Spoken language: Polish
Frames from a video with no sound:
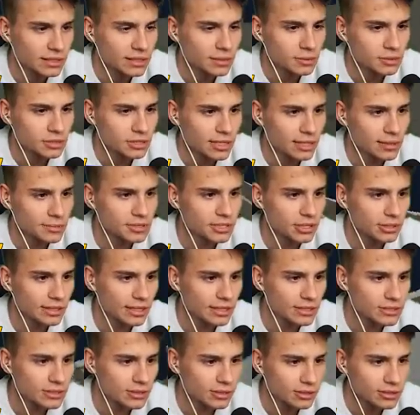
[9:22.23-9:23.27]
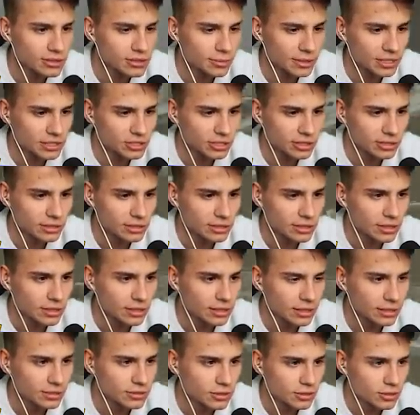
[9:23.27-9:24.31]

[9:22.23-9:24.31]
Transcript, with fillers: Myślałem, że od razu kogoś zobaczę. Jak